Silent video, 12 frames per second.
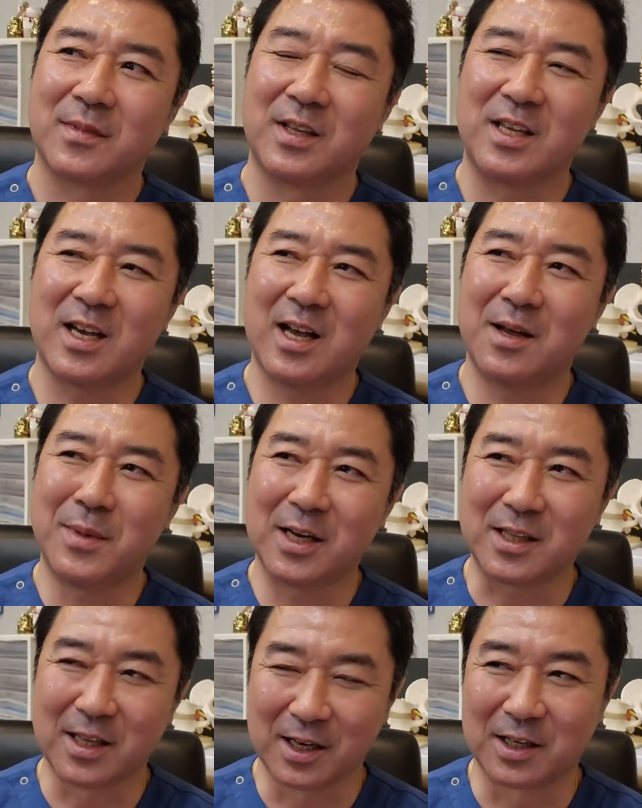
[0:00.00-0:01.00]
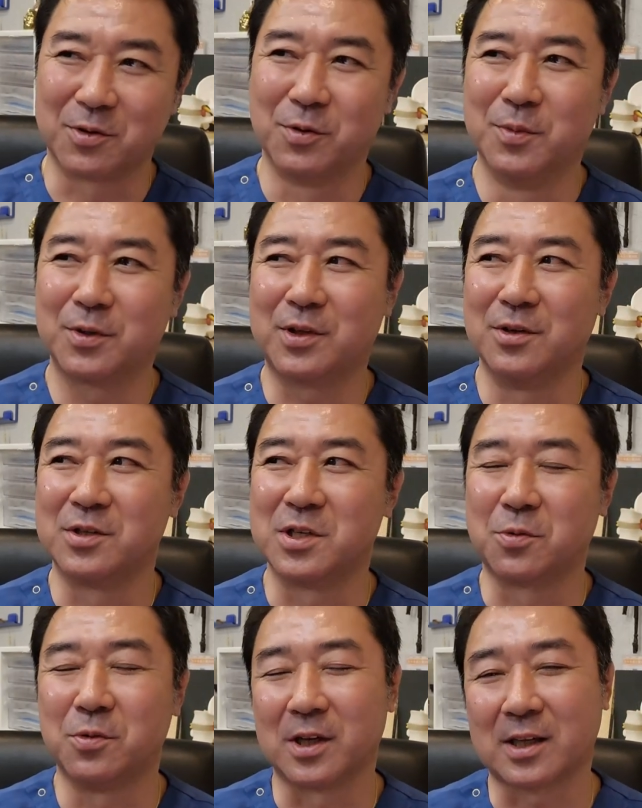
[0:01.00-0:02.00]
いやー参ったなと思ってるうち
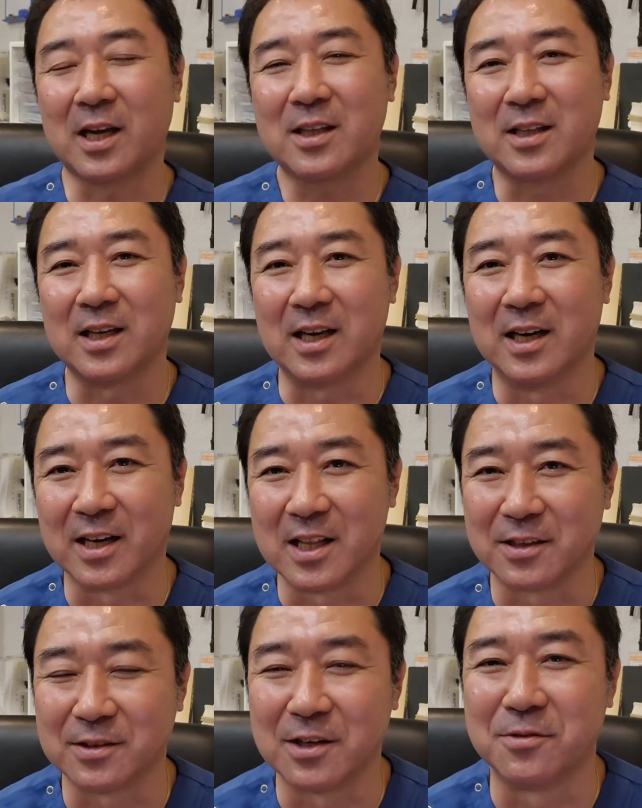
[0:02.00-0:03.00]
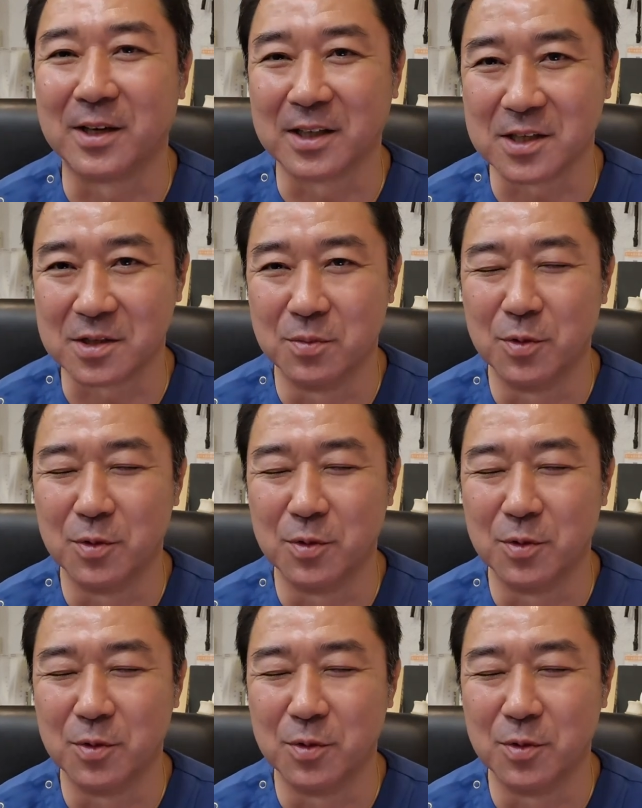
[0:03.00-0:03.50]
に今度は立っていられなくなるわけですよ。